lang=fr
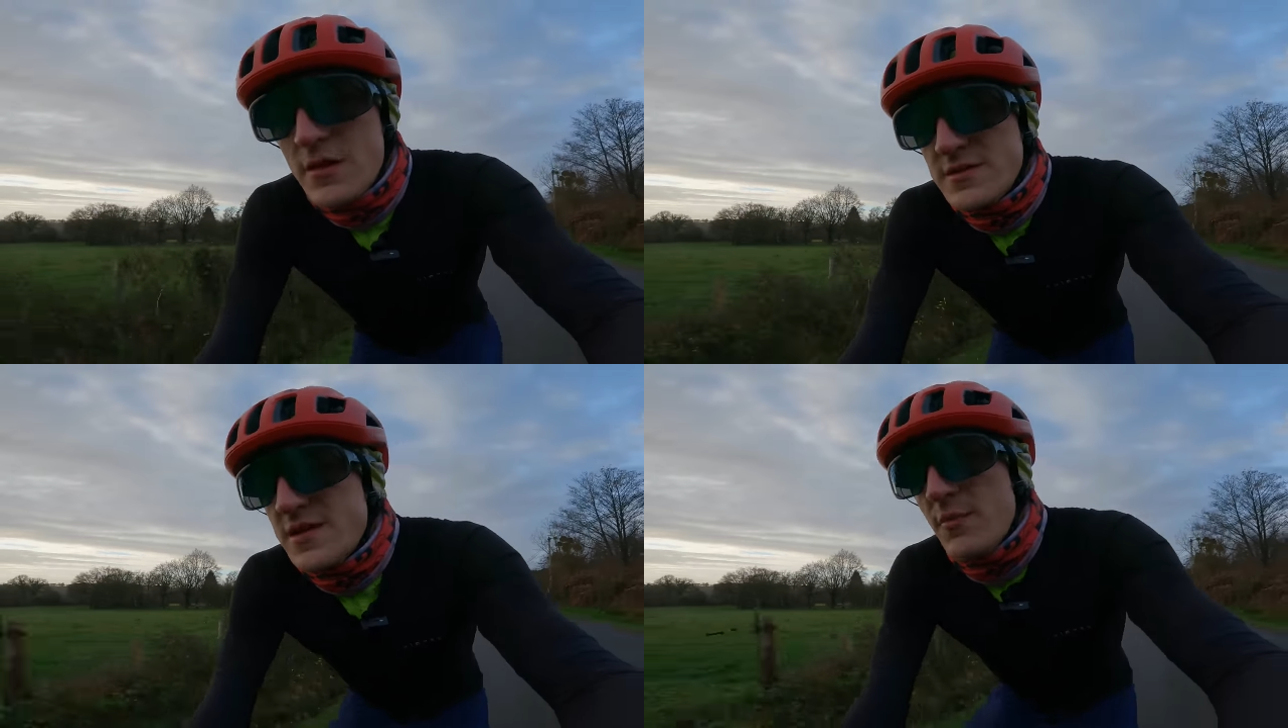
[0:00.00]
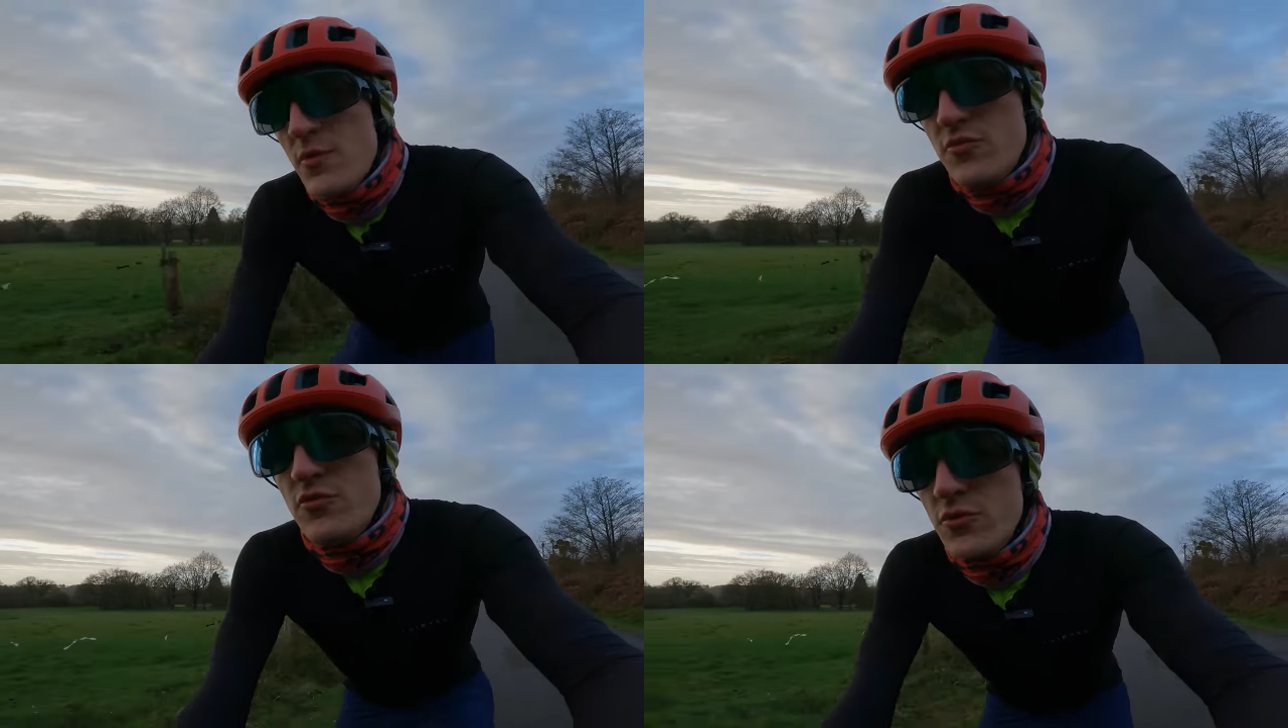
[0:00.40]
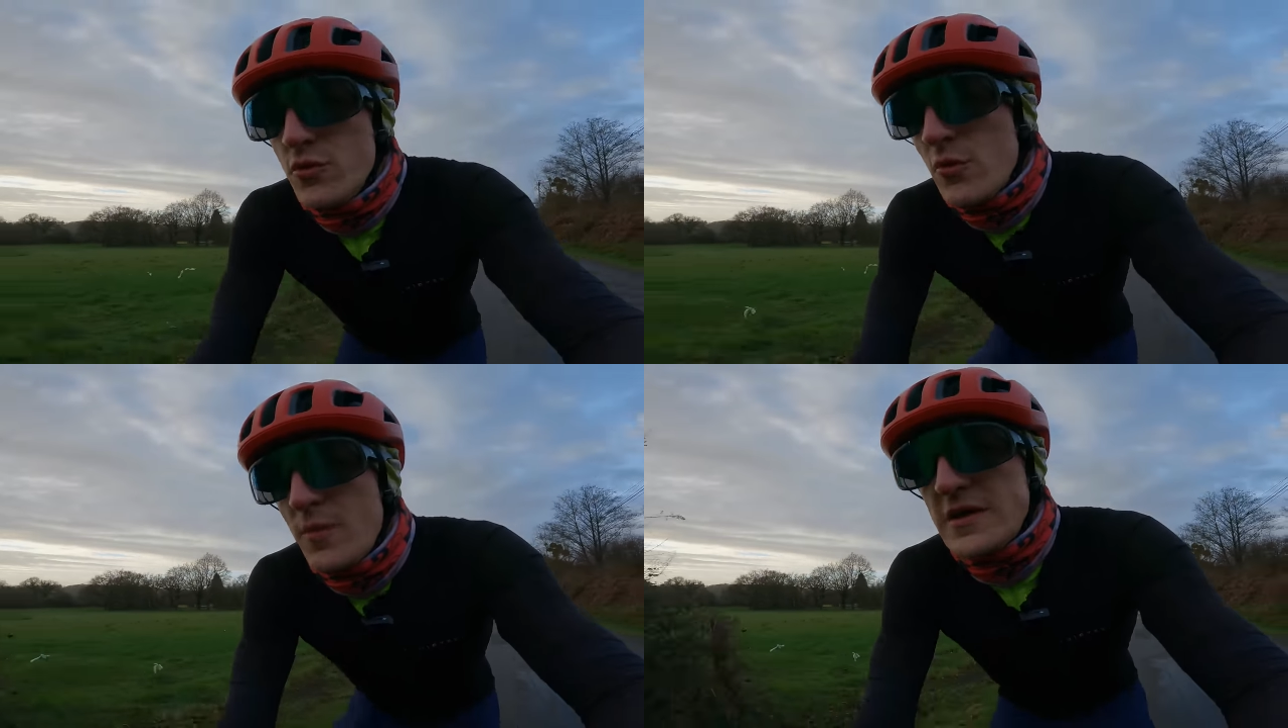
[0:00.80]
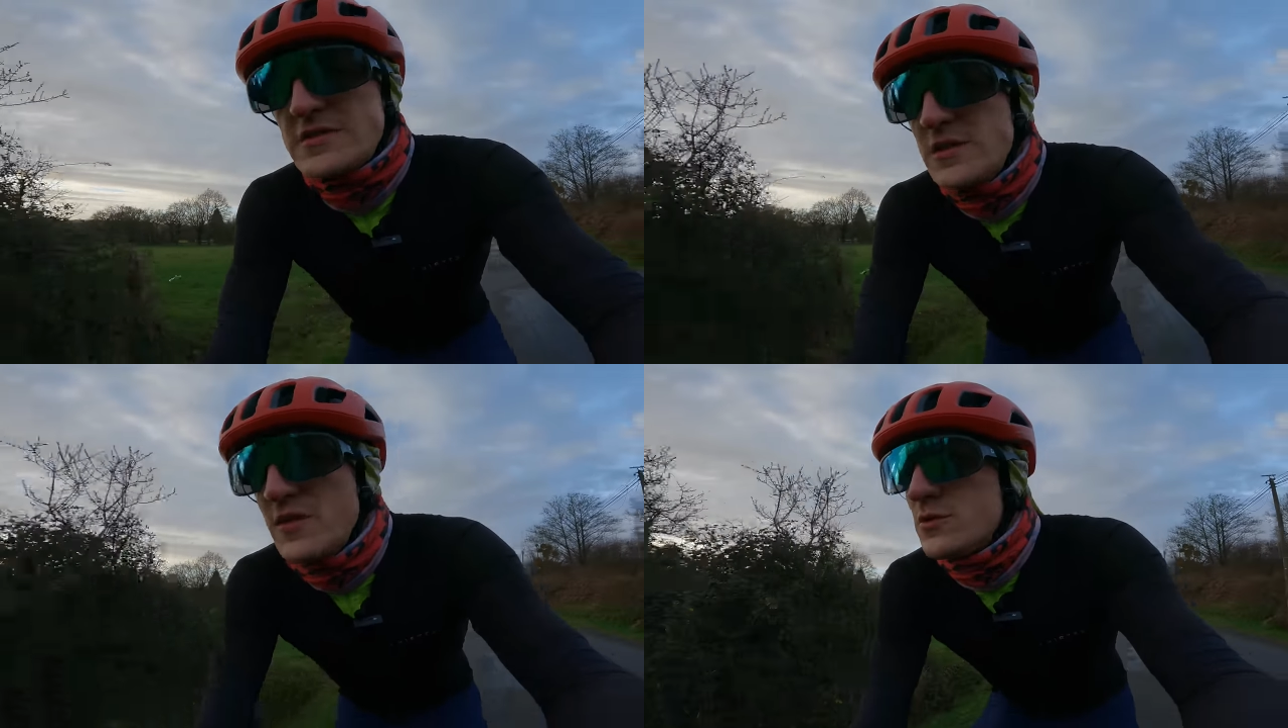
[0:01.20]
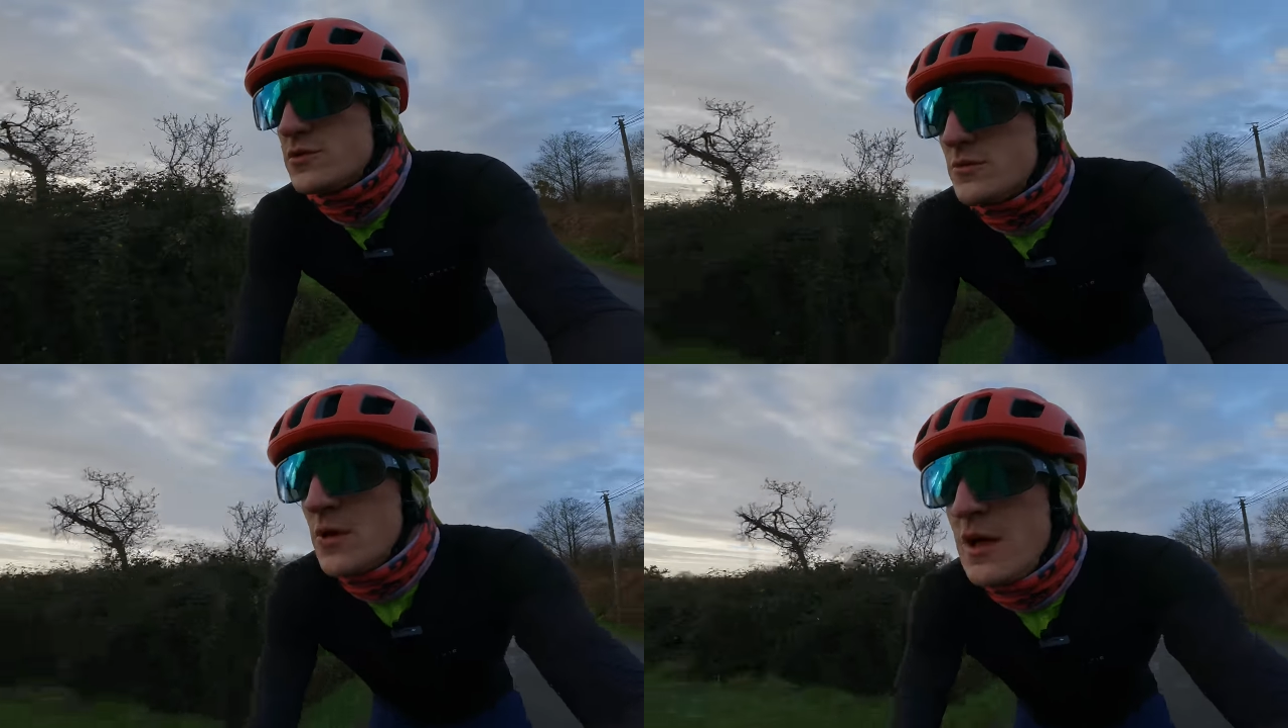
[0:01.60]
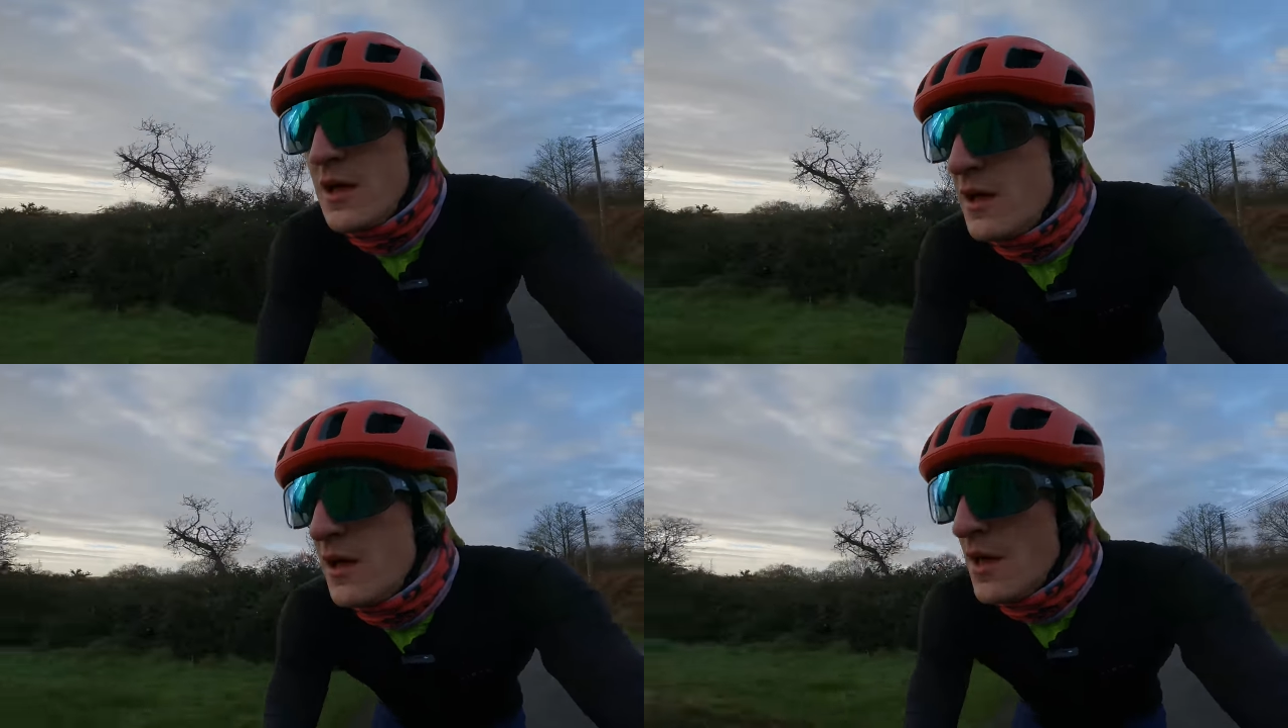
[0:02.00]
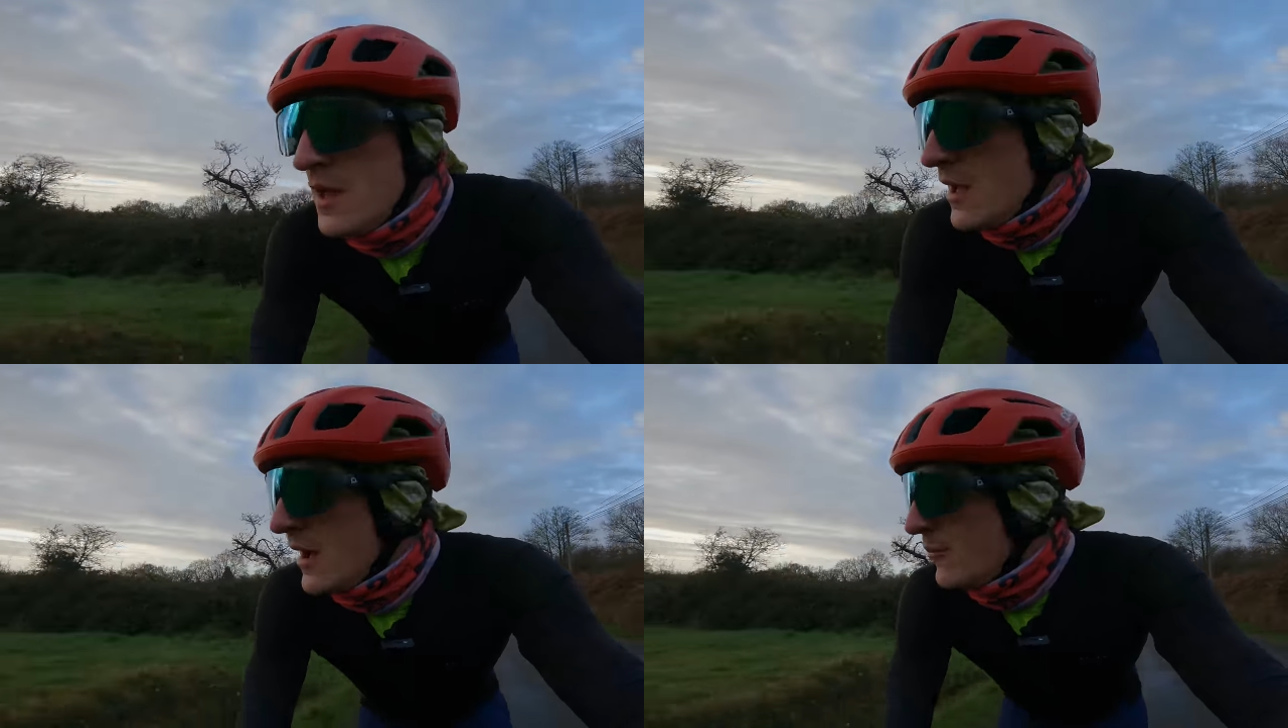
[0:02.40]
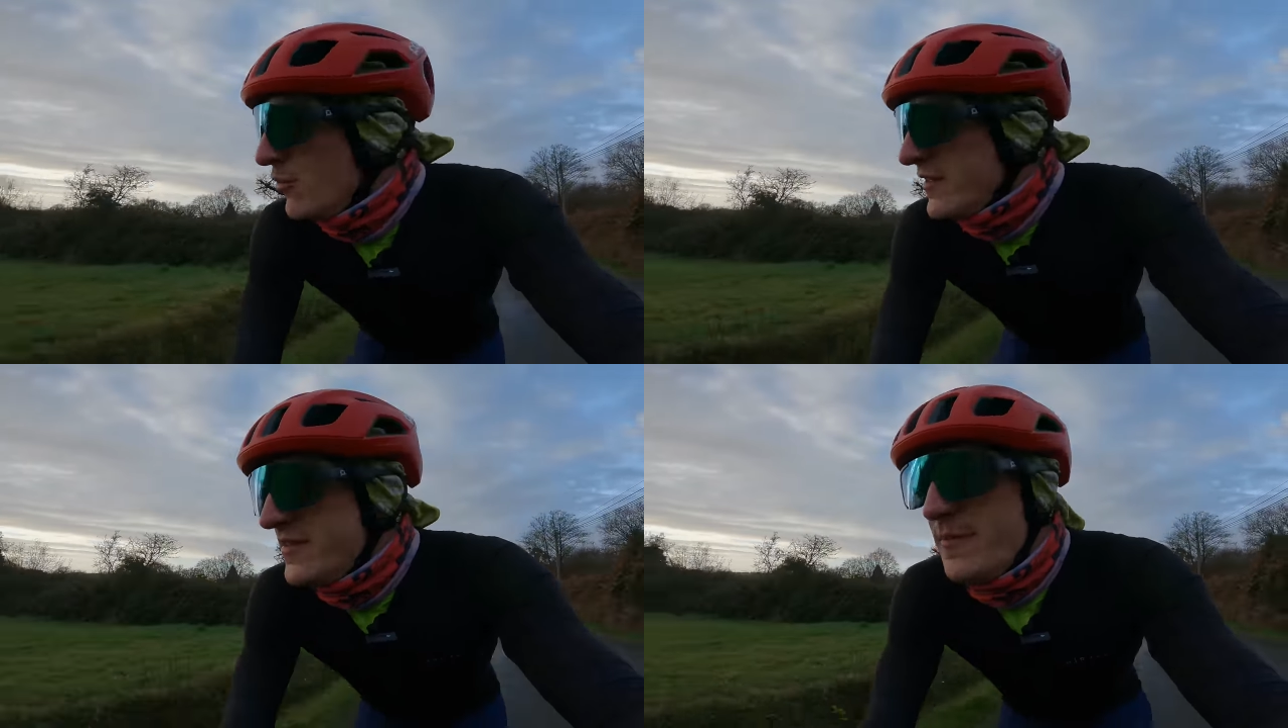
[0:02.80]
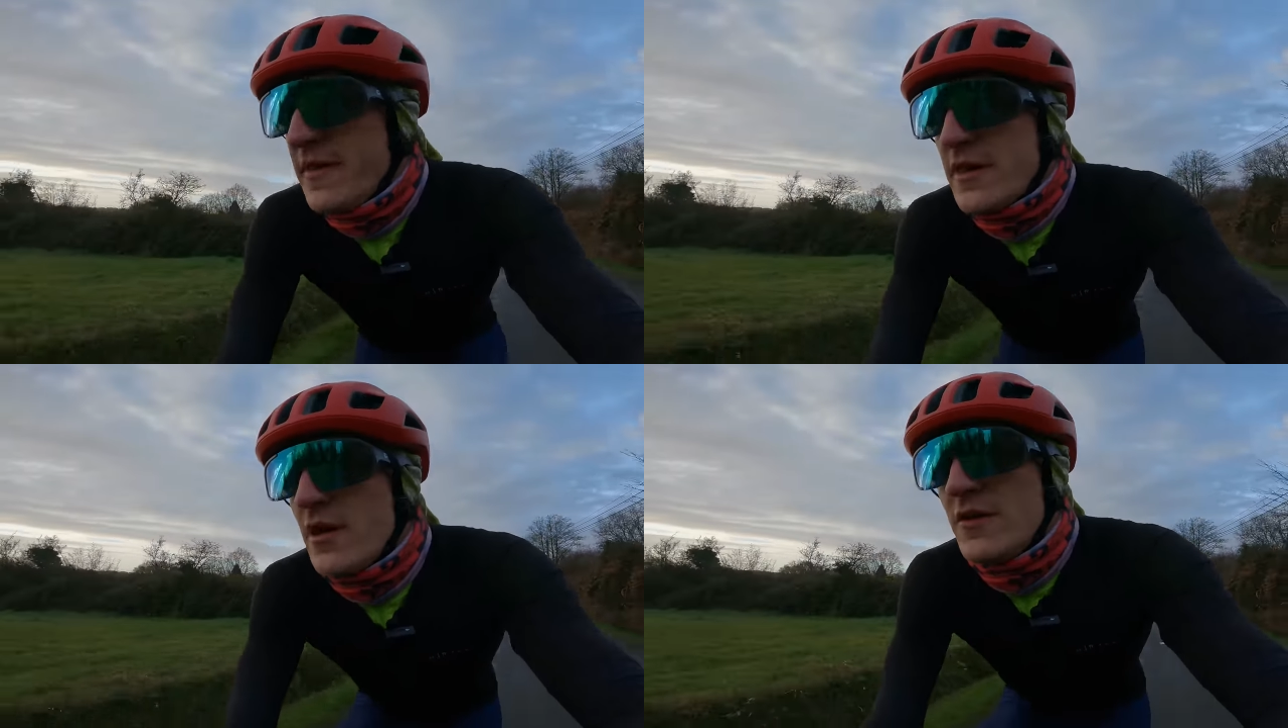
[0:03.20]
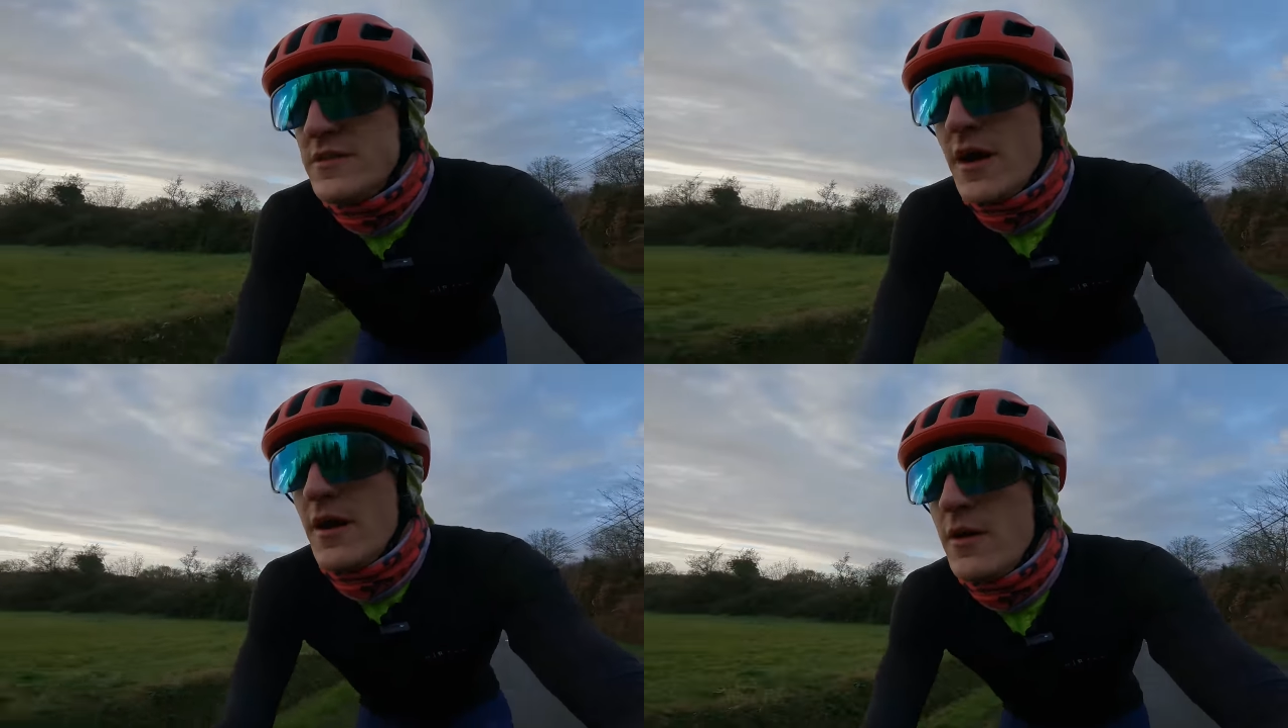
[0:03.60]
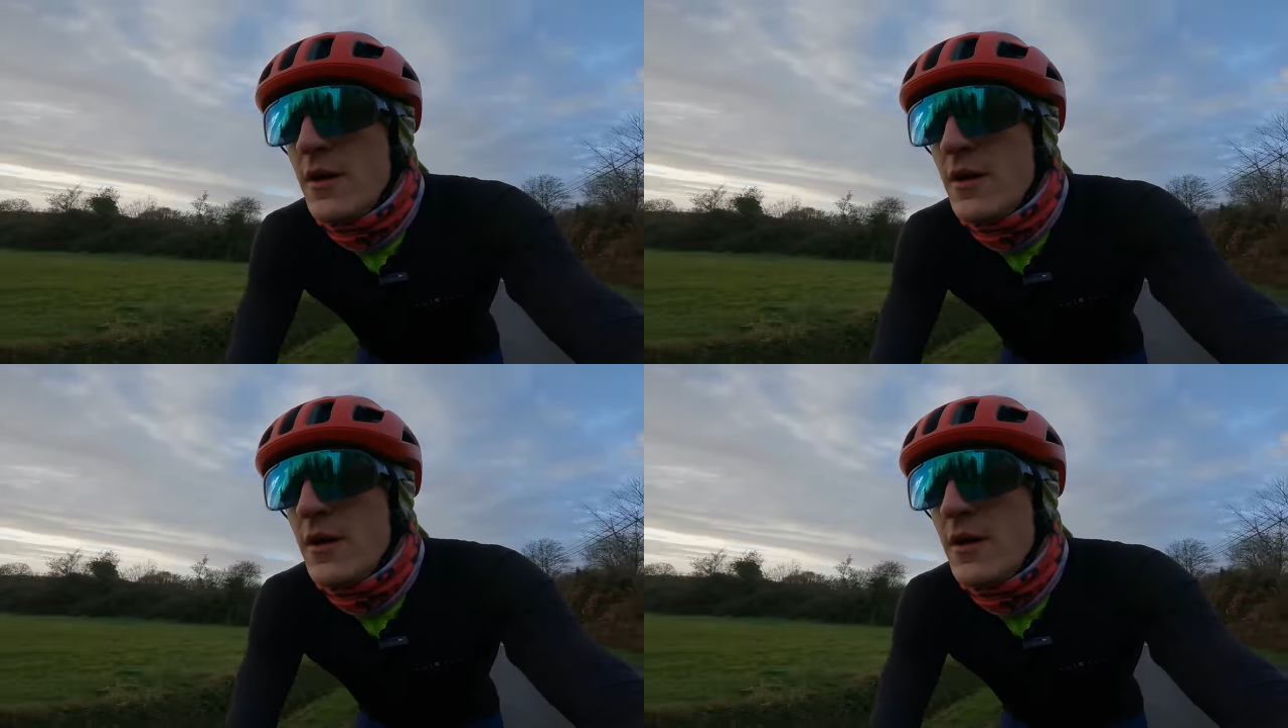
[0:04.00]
c'est un peu plus complexe. Les vélos sont un peu atypiques, on va dire.